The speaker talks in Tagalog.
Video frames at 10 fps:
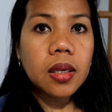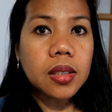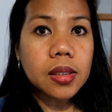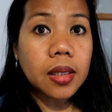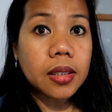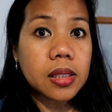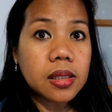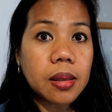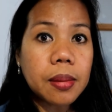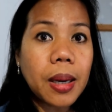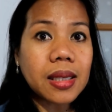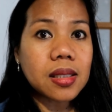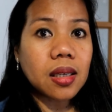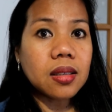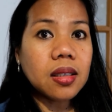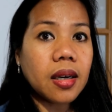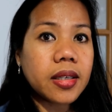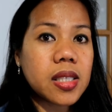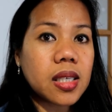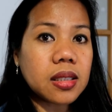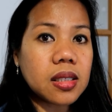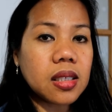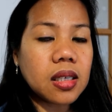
Yes guys, nabasag guys kasi